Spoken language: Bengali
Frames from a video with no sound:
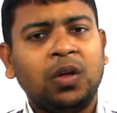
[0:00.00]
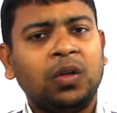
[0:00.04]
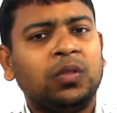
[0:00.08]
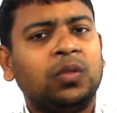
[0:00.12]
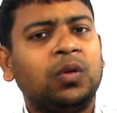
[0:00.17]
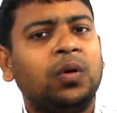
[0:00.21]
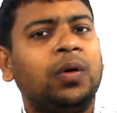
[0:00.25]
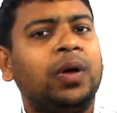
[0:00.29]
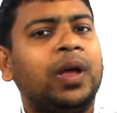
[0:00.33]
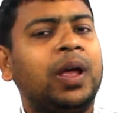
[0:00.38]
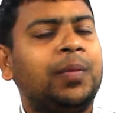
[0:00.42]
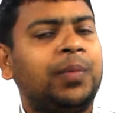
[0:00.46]

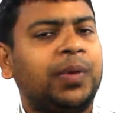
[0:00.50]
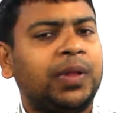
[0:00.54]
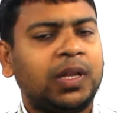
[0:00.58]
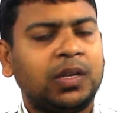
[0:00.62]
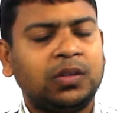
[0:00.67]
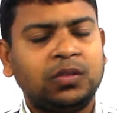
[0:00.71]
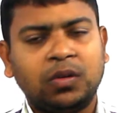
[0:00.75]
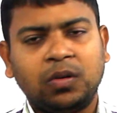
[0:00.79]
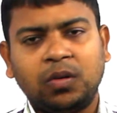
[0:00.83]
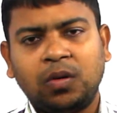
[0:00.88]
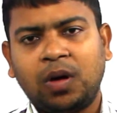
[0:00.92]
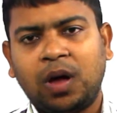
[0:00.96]
তো এ
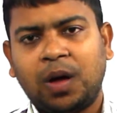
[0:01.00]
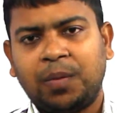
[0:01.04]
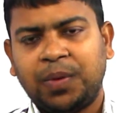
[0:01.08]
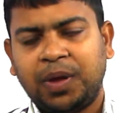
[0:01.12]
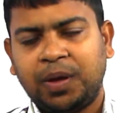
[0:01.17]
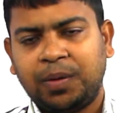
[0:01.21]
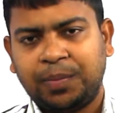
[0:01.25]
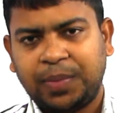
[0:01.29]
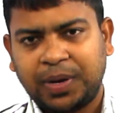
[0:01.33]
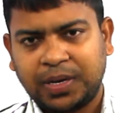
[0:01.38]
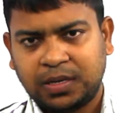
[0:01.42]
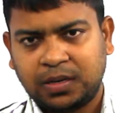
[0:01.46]
পদের জন্য
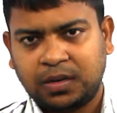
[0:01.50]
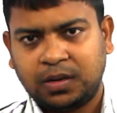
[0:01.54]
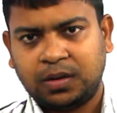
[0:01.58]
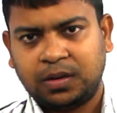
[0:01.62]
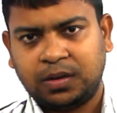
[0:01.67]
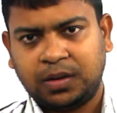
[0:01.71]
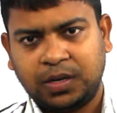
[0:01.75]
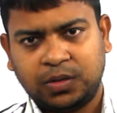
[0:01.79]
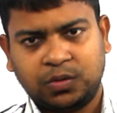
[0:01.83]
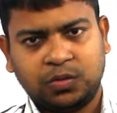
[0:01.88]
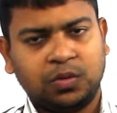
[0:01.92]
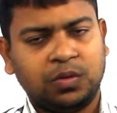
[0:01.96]
আমি বেশ
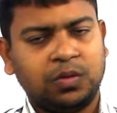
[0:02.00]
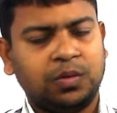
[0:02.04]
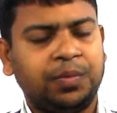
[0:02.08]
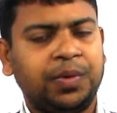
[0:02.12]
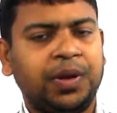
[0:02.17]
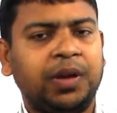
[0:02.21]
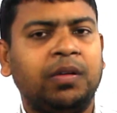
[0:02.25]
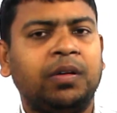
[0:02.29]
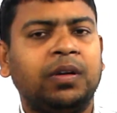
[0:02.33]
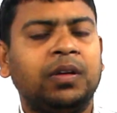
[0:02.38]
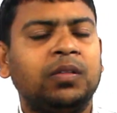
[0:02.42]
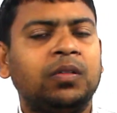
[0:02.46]
কিছু
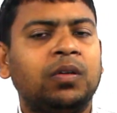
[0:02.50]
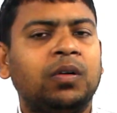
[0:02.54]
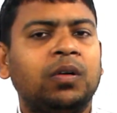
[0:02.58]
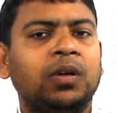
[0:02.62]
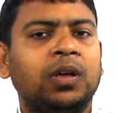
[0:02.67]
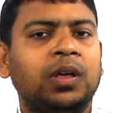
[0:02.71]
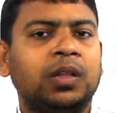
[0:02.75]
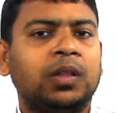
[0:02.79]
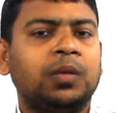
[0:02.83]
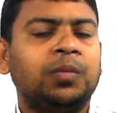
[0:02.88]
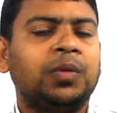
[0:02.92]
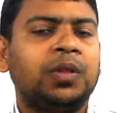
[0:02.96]
ভিডিও কিন্তু
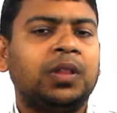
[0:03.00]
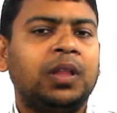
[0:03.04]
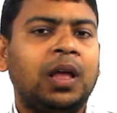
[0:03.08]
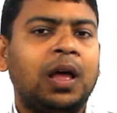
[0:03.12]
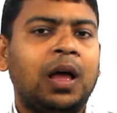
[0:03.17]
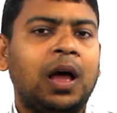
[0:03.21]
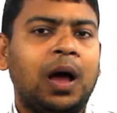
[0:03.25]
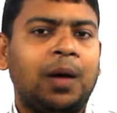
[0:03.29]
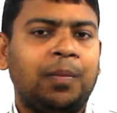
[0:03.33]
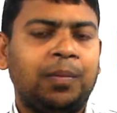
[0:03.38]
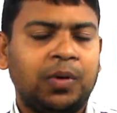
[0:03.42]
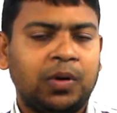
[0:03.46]
ইতিমধ্যে
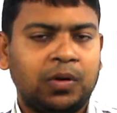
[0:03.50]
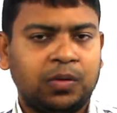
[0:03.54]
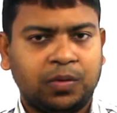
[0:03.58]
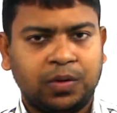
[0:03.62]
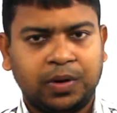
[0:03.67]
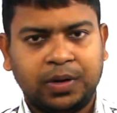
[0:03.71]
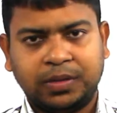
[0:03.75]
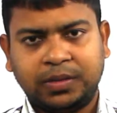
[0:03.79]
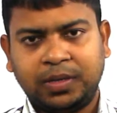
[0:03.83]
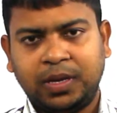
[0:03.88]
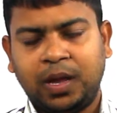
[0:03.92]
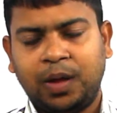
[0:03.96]
আপলোড
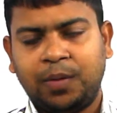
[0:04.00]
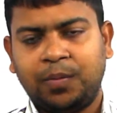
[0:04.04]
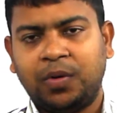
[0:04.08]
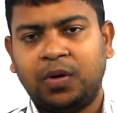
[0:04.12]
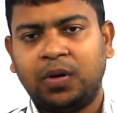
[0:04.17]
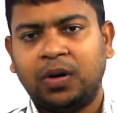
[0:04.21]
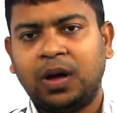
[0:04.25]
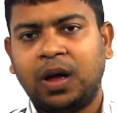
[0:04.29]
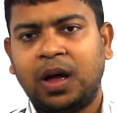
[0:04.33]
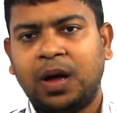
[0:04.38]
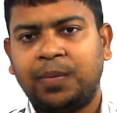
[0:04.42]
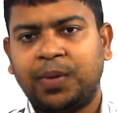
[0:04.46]
করেছি
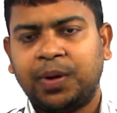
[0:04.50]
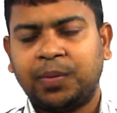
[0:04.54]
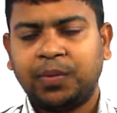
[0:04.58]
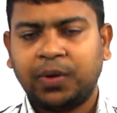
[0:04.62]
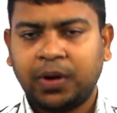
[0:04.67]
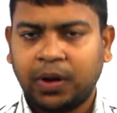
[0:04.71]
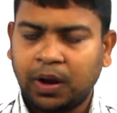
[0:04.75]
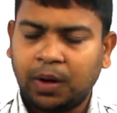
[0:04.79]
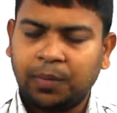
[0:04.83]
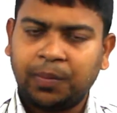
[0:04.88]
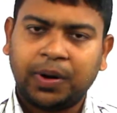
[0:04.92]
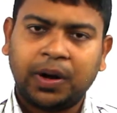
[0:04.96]
এবং আমার
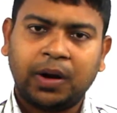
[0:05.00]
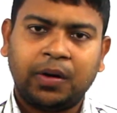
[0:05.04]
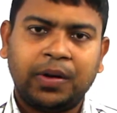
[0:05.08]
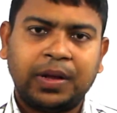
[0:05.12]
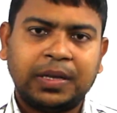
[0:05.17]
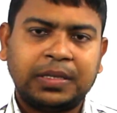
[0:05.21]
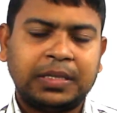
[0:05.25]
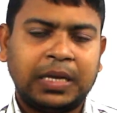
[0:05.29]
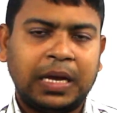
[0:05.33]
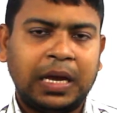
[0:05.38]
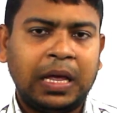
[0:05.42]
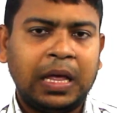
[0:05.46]
পরিকল্পনা
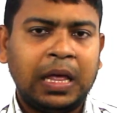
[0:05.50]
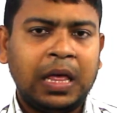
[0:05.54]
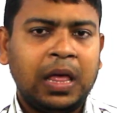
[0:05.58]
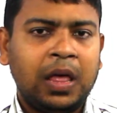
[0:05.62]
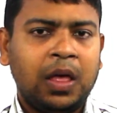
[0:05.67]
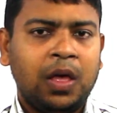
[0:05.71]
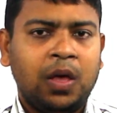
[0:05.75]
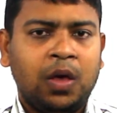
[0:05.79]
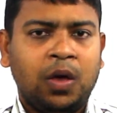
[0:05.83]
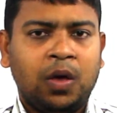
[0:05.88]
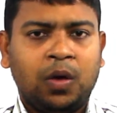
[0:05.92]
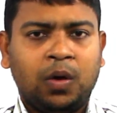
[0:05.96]
রয়েছে
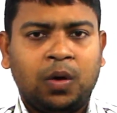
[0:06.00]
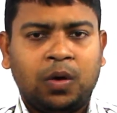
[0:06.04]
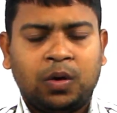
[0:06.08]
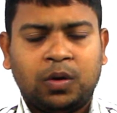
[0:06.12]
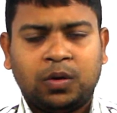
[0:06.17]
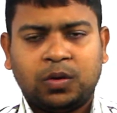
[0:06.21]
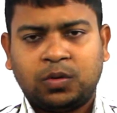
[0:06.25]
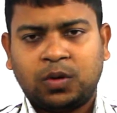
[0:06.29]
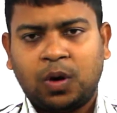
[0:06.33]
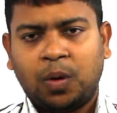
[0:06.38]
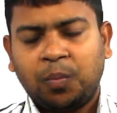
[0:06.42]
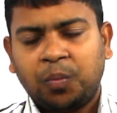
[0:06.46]

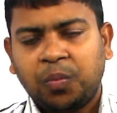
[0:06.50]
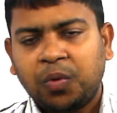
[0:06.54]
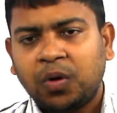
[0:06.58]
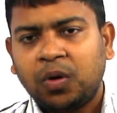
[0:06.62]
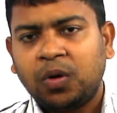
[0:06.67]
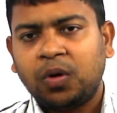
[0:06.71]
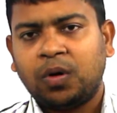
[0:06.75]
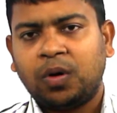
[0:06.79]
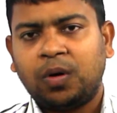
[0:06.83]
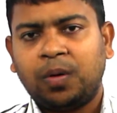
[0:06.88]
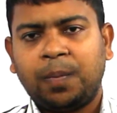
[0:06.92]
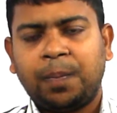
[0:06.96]

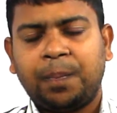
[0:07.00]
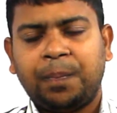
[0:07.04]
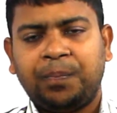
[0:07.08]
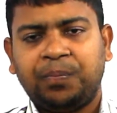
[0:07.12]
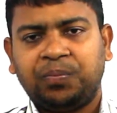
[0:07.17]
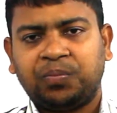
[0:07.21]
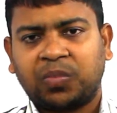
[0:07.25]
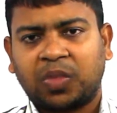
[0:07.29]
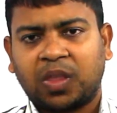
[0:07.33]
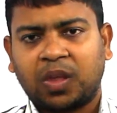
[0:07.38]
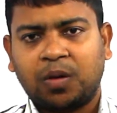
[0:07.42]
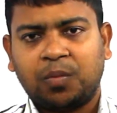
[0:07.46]
সম্পূর্ণ
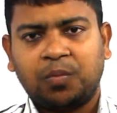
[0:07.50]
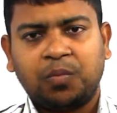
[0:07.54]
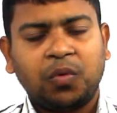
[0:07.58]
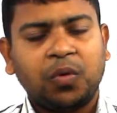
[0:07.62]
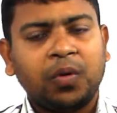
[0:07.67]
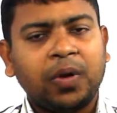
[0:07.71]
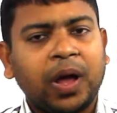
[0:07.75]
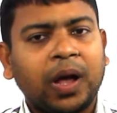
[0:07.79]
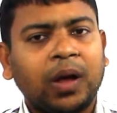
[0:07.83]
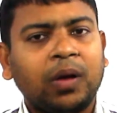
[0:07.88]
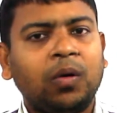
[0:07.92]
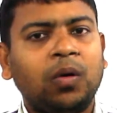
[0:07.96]

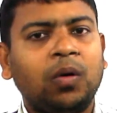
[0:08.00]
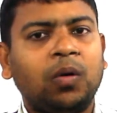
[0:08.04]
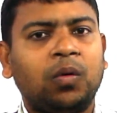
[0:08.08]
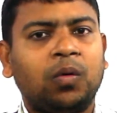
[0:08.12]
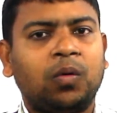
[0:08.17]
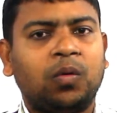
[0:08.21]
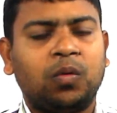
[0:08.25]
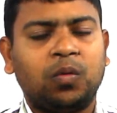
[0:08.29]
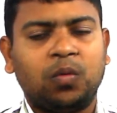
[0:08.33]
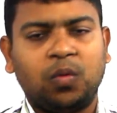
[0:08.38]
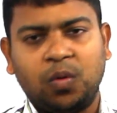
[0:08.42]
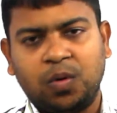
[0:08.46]
পূর্ণাঙ্গ
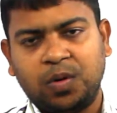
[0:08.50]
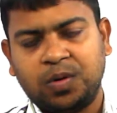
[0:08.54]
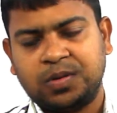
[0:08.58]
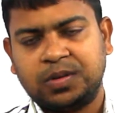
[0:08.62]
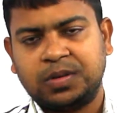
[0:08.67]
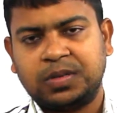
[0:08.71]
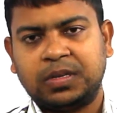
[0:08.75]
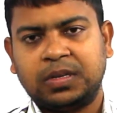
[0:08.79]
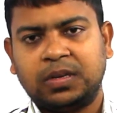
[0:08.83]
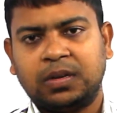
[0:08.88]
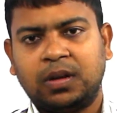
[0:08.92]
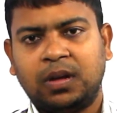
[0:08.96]

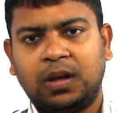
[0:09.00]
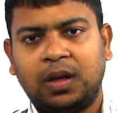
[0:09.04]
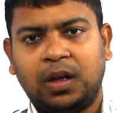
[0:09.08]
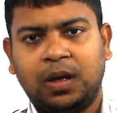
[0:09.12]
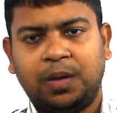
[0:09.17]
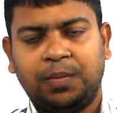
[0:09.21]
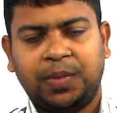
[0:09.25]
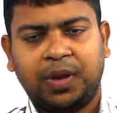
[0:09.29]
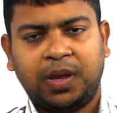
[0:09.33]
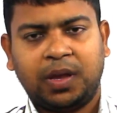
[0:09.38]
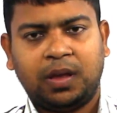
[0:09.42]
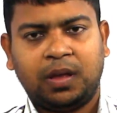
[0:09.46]
কোর্স
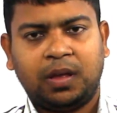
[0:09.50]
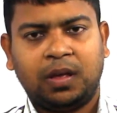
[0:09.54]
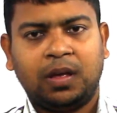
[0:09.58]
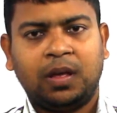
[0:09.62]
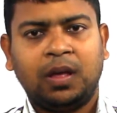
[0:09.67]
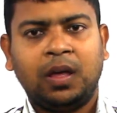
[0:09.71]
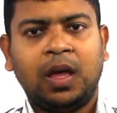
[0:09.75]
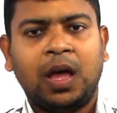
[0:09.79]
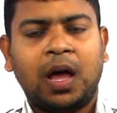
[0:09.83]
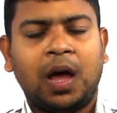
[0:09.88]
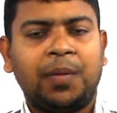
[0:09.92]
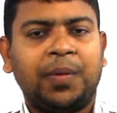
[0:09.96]
আমি
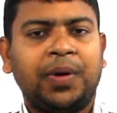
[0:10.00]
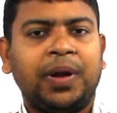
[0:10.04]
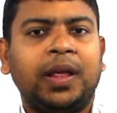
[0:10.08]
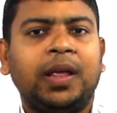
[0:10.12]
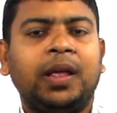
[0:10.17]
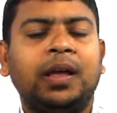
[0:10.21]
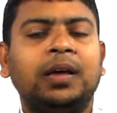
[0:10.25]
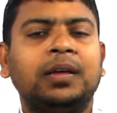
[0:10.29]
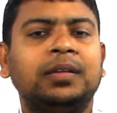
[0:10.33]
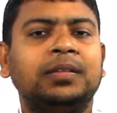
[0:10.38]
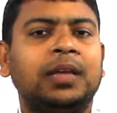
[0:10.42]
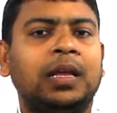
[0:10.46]
আমার
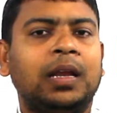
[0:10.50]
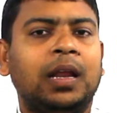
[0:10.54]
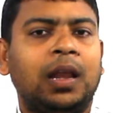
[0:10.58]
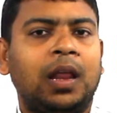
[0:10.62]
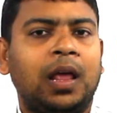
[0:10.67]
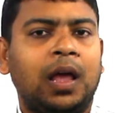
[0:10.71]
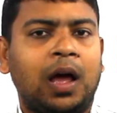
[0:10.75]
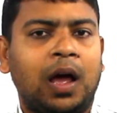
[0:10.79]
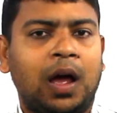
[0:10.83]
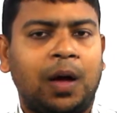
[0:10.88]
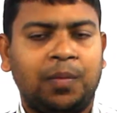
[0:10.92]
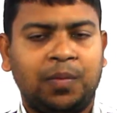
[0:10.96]
এই
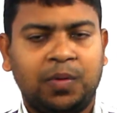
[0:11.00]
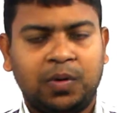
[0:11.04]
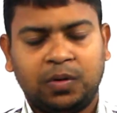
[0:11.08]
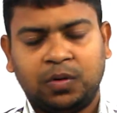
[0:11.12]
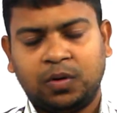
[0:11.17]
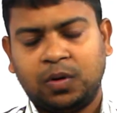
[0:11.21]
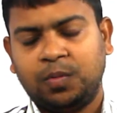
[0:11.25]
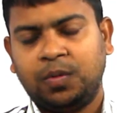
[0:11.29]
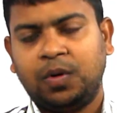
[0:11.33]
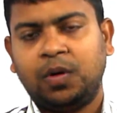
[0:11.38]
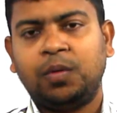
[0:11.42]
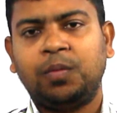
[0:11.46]
চ্যানেলে আপলোড
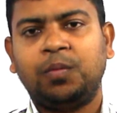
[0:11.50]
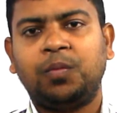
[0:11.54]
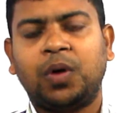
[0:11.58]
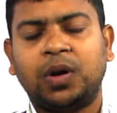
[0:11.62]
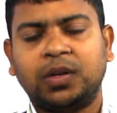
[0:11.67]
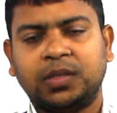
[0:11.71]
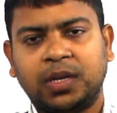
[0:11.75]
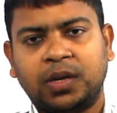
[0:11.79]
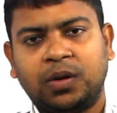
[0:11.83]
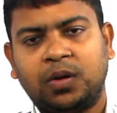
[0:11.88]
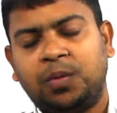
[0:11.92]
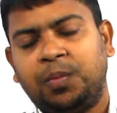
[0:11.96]
করব
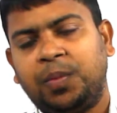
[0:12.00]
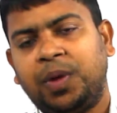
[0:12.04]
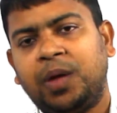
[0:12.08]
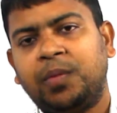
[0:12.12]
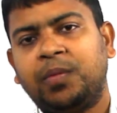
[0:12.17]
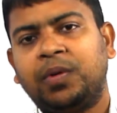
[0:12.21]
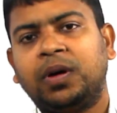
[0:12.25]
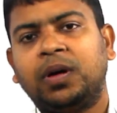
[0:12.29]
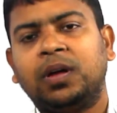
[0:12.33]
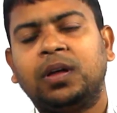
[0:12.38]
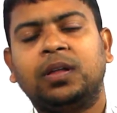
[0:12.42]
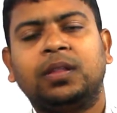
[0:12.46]
পর্যায়ক্রমে
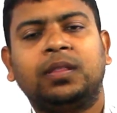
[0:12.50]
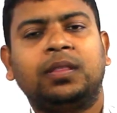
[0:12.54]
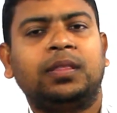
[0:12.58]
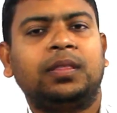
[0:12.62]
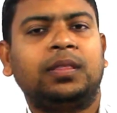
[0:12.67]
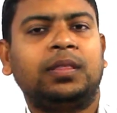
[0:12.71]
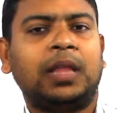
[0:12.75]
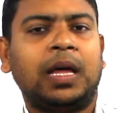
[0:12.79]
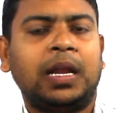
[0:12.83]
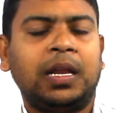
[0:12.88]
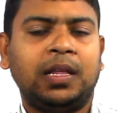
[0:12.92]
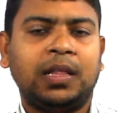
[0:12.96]
এবং
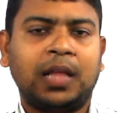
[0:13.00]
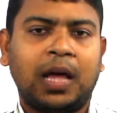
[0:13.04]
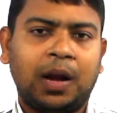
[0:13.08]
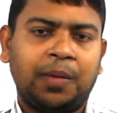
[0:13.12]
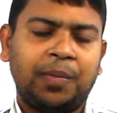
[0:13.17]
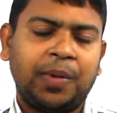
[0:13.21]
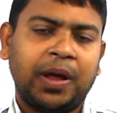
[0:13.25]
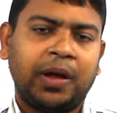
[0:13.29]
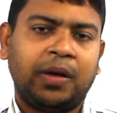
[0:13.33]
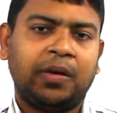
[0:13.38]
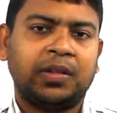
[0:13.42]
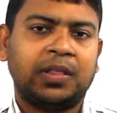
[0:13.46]
তারই
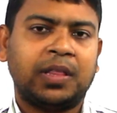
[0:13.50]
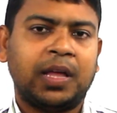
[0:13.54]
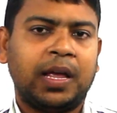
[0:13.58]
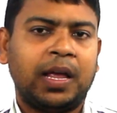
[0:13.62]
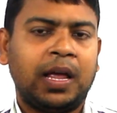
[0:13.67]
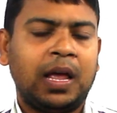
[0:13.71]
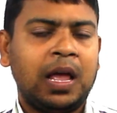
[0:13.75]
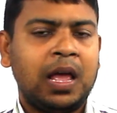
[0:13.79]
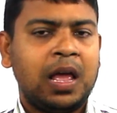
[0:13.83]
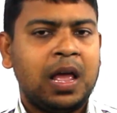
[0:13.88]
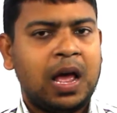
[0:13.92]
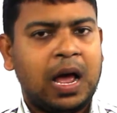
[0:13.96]

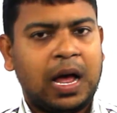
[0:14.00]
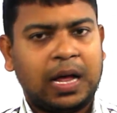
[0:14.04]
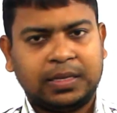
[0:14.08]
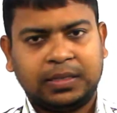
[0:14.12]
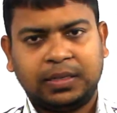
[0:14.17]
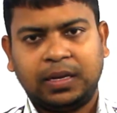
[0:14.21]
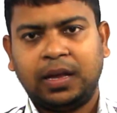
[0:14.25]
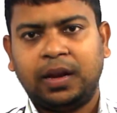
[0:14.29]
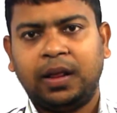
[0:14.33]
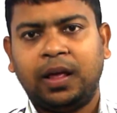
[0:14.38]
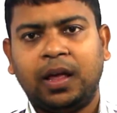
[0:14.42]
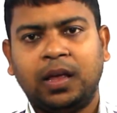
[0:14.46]
ধারাবাহিকতায়
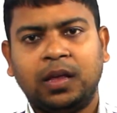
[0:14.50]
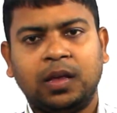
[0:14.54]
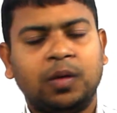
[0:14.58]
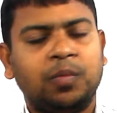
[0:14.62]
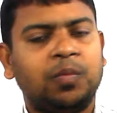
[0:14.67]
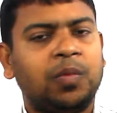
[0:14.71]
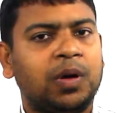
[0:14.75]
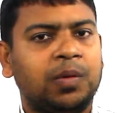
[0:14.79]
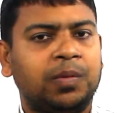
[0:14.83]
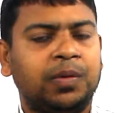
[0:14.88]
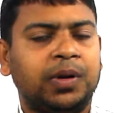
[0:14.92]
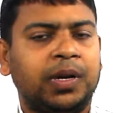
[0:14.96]
আজকের এই
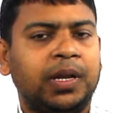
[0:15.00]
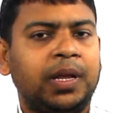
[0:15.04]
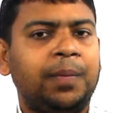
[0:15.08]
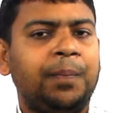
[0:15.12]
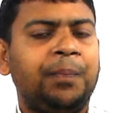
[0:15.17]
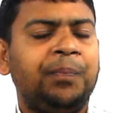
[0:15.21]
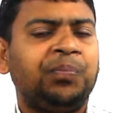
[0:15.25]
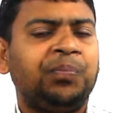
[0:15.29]
পর্বটি